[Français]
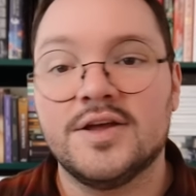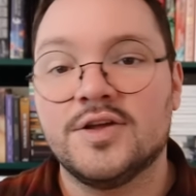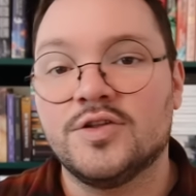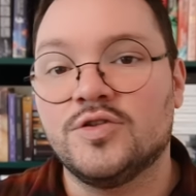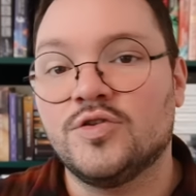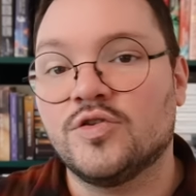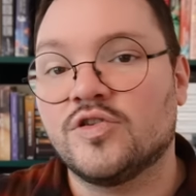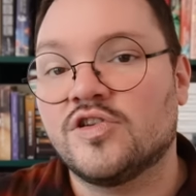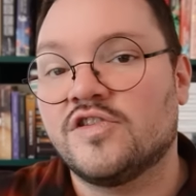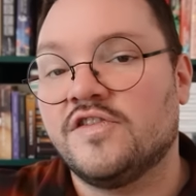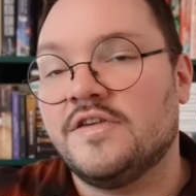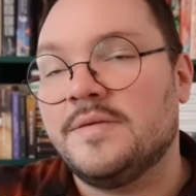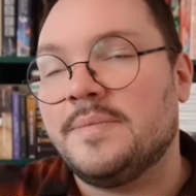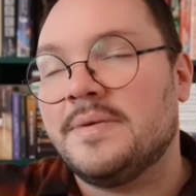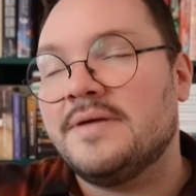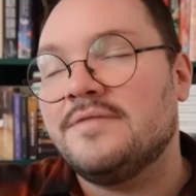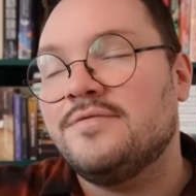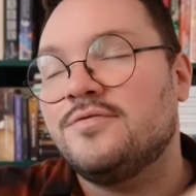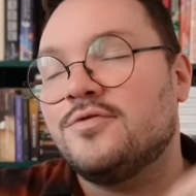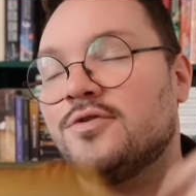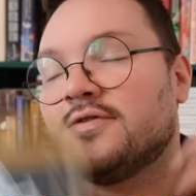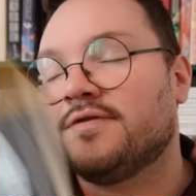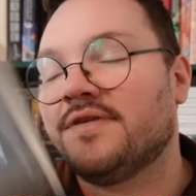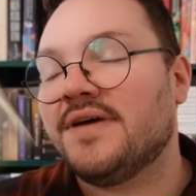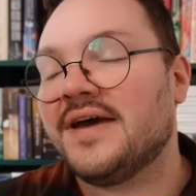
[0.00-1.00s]
donc je ne vais pas
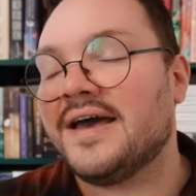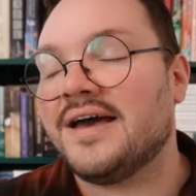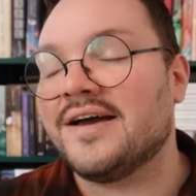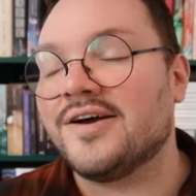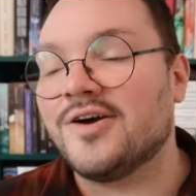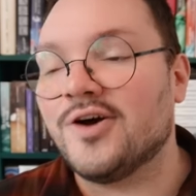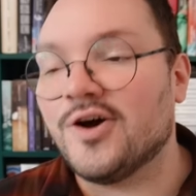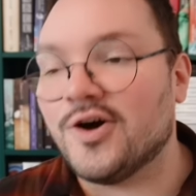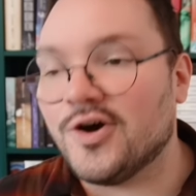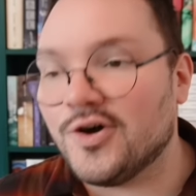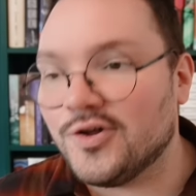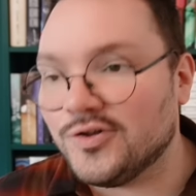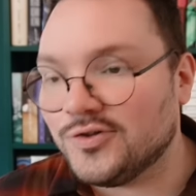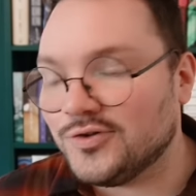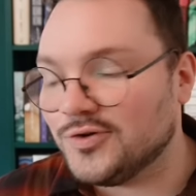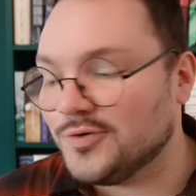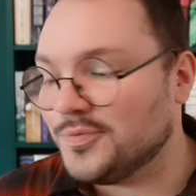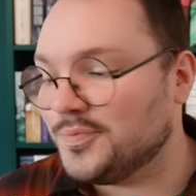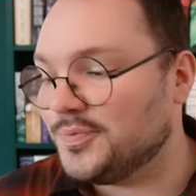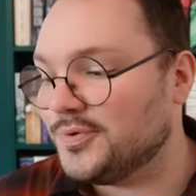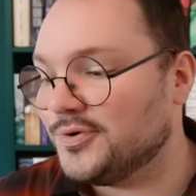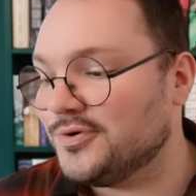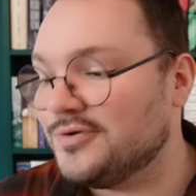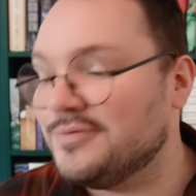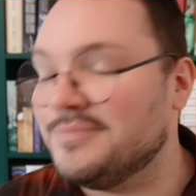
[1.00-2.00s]
vous refaire un grand
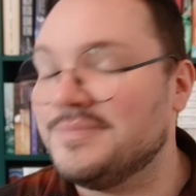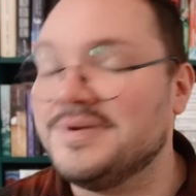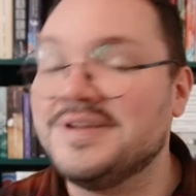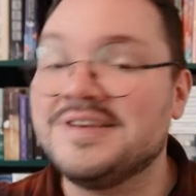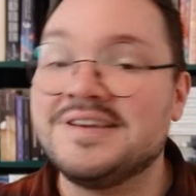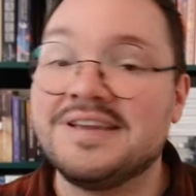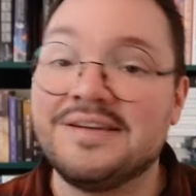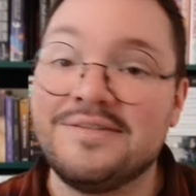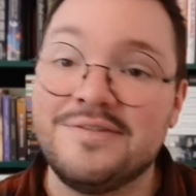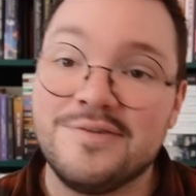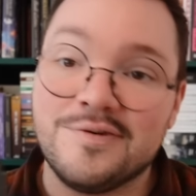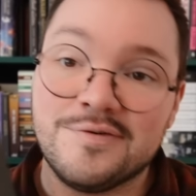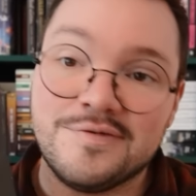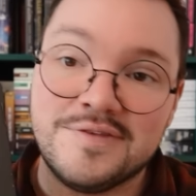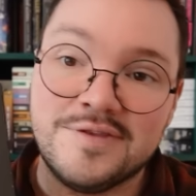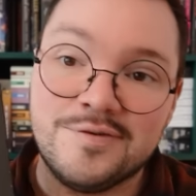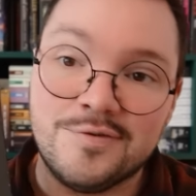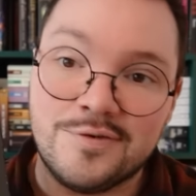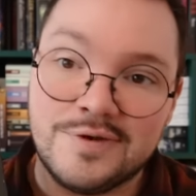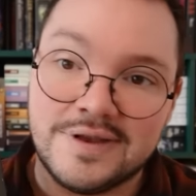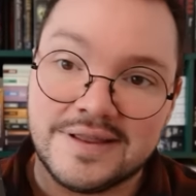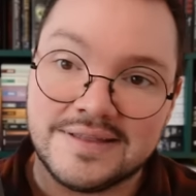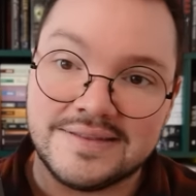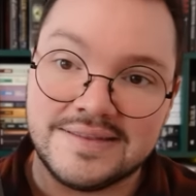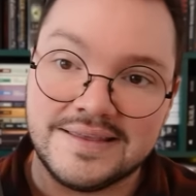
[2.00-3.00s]
topo, mais j'avais envie de
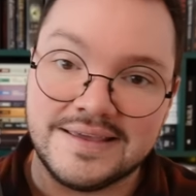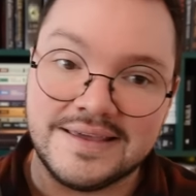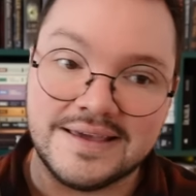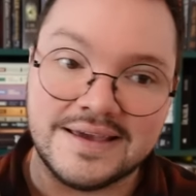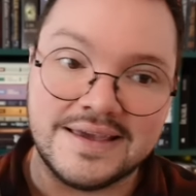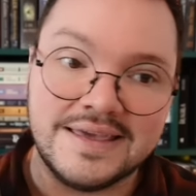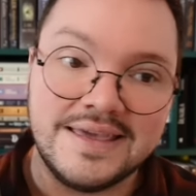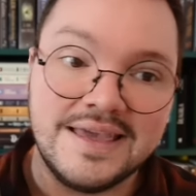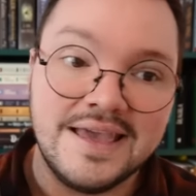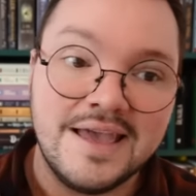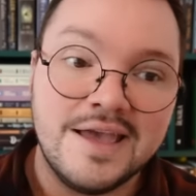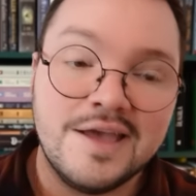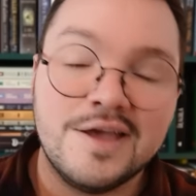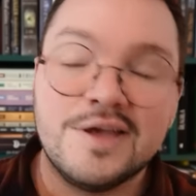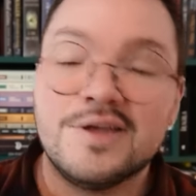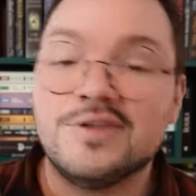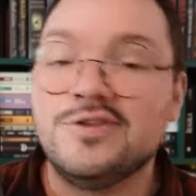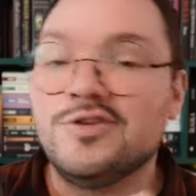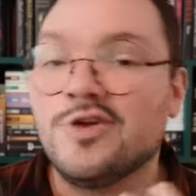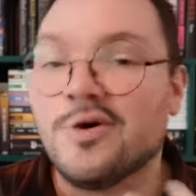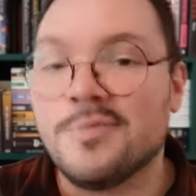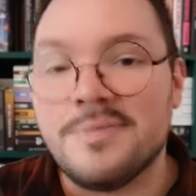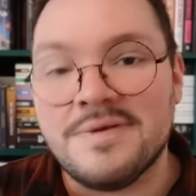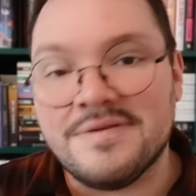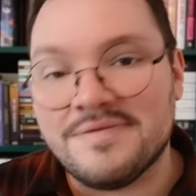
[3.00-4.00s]
l'intégrer
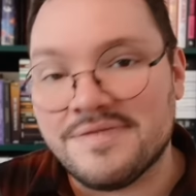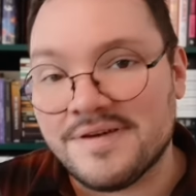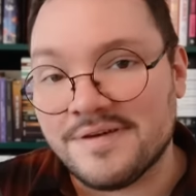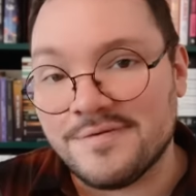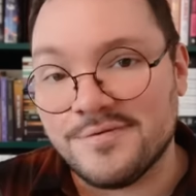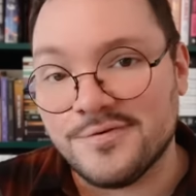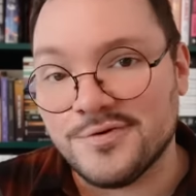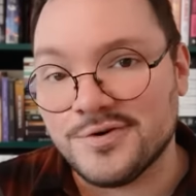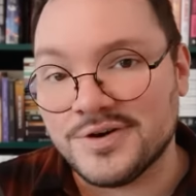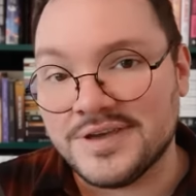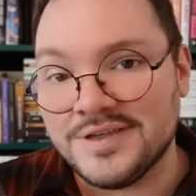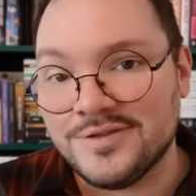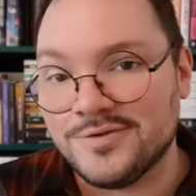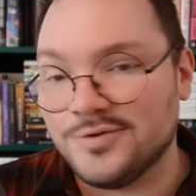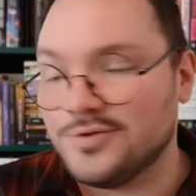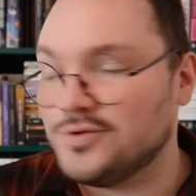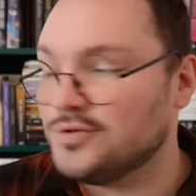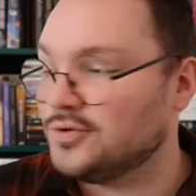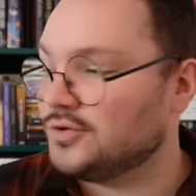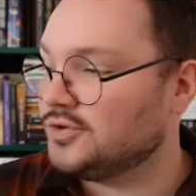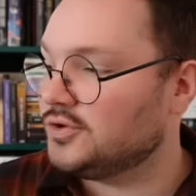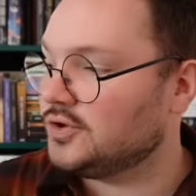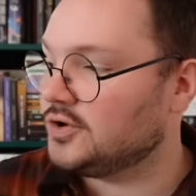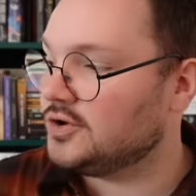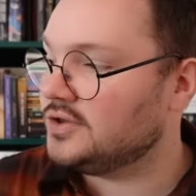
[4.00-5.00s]
dans mes favoris de
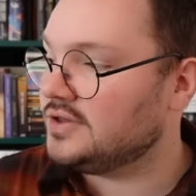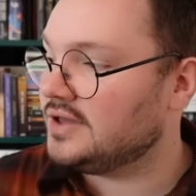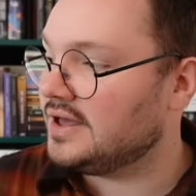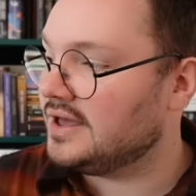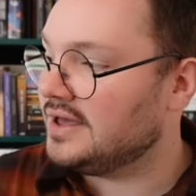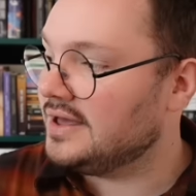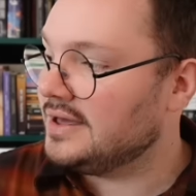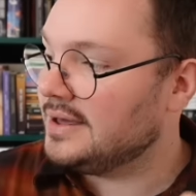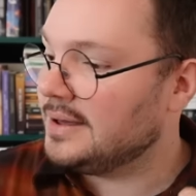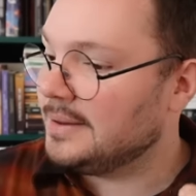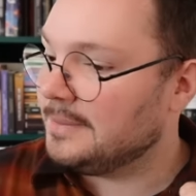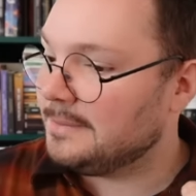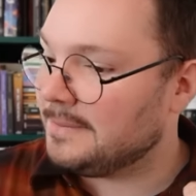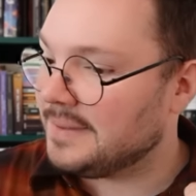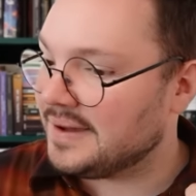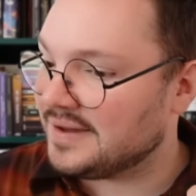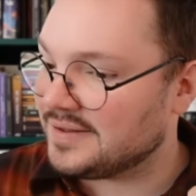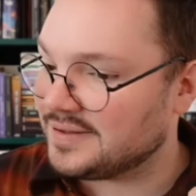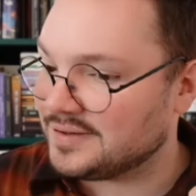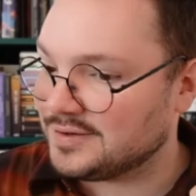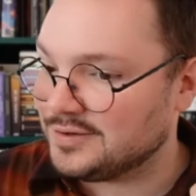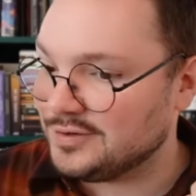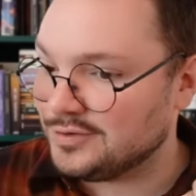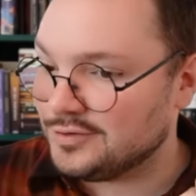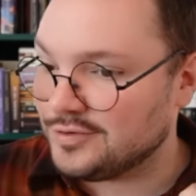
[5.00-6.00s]
l'automne
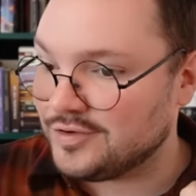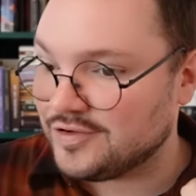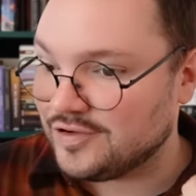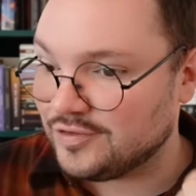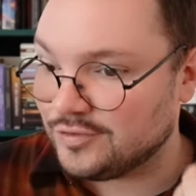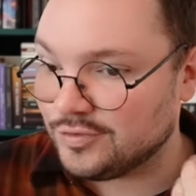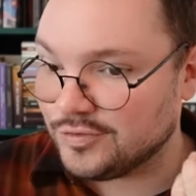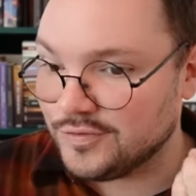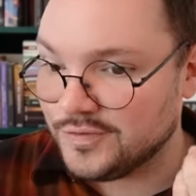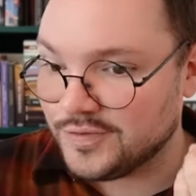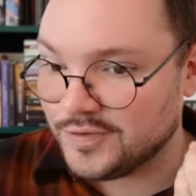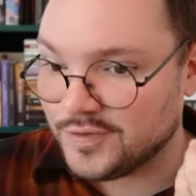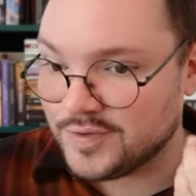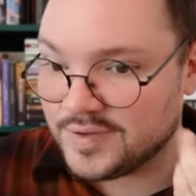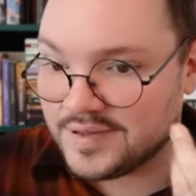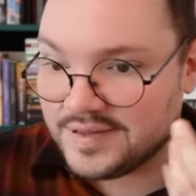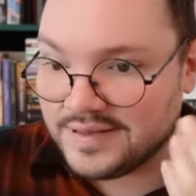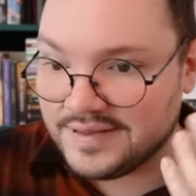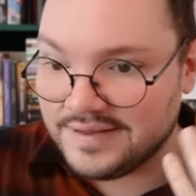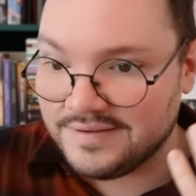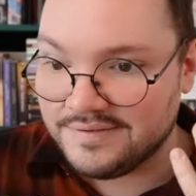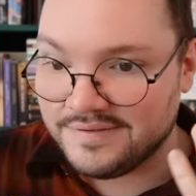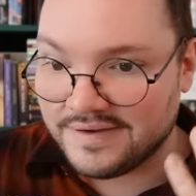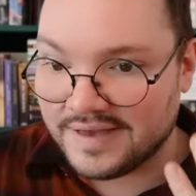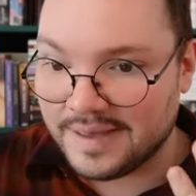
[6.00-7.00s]
parce que je trouve que
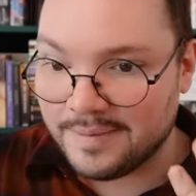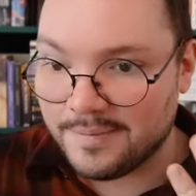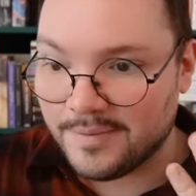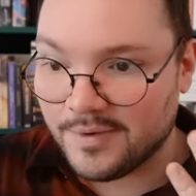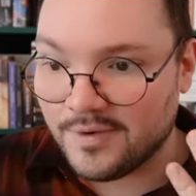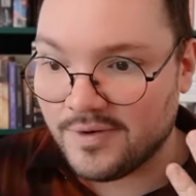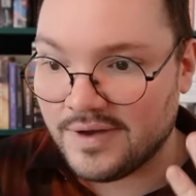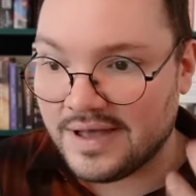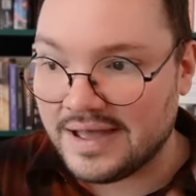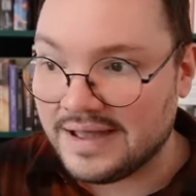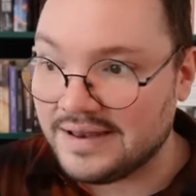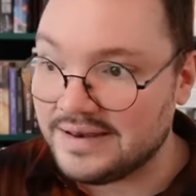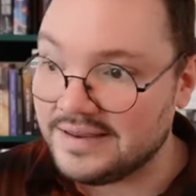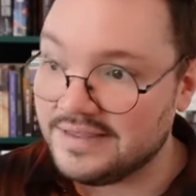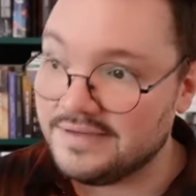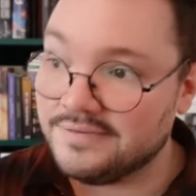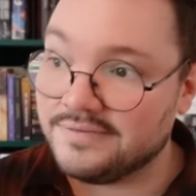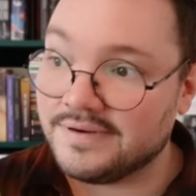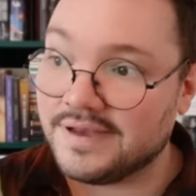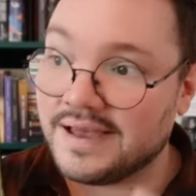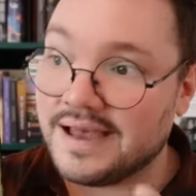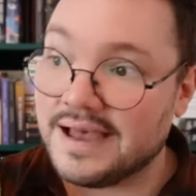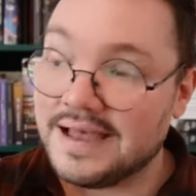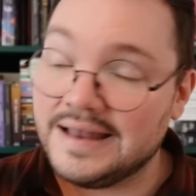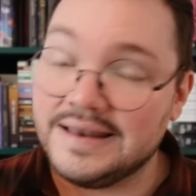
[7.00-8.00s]
c'est vraiment un
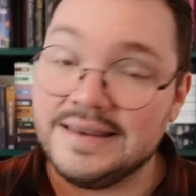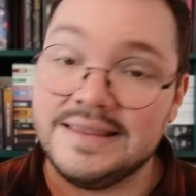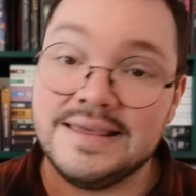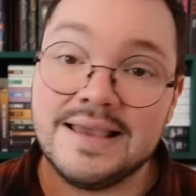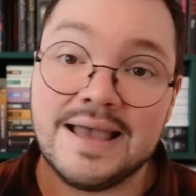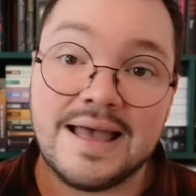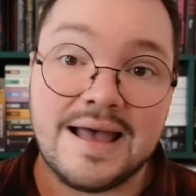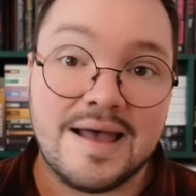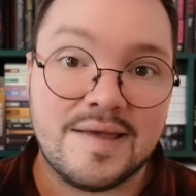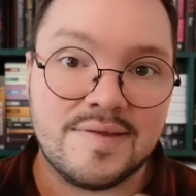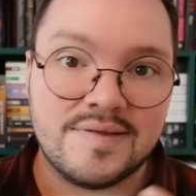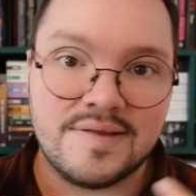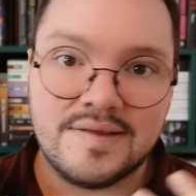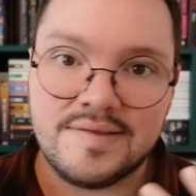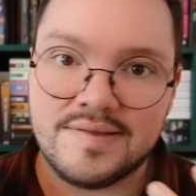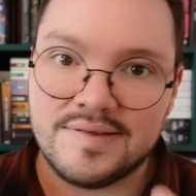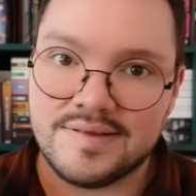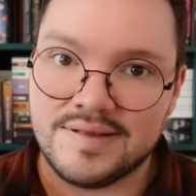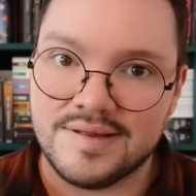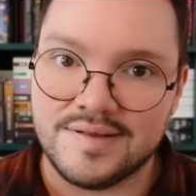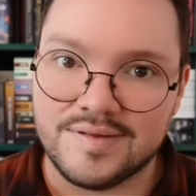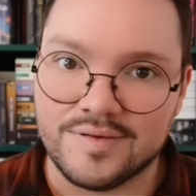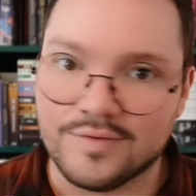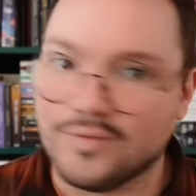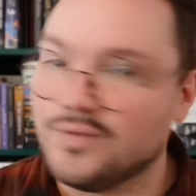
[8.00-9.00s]
livre à lire à cette
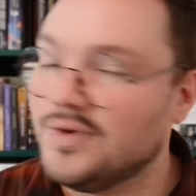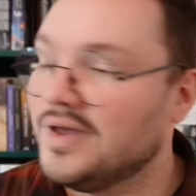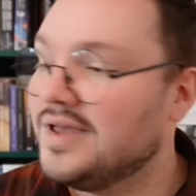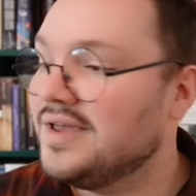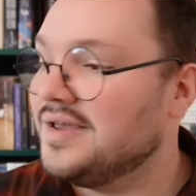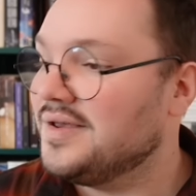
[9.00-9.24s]
saison.